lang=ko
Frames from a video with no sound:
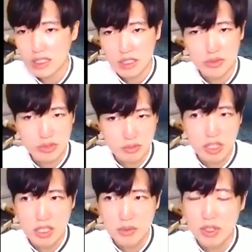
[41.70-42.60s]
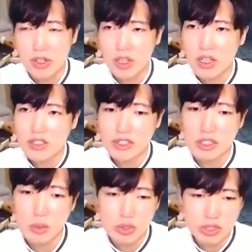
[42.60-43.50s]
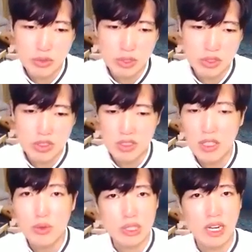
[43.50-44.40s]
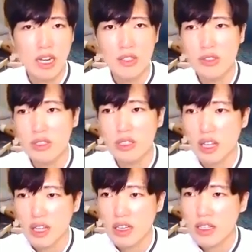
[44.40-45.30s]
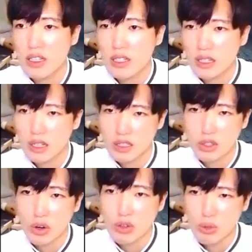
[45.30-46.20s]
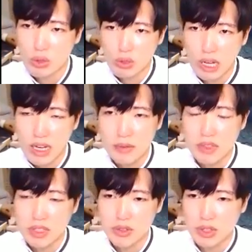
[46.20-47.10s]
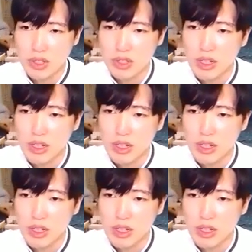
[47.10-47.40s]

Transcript: 게 무슨 말이냐면 지금 보시면은 그래도 잘 하셨는데 여우골을 감쌌죠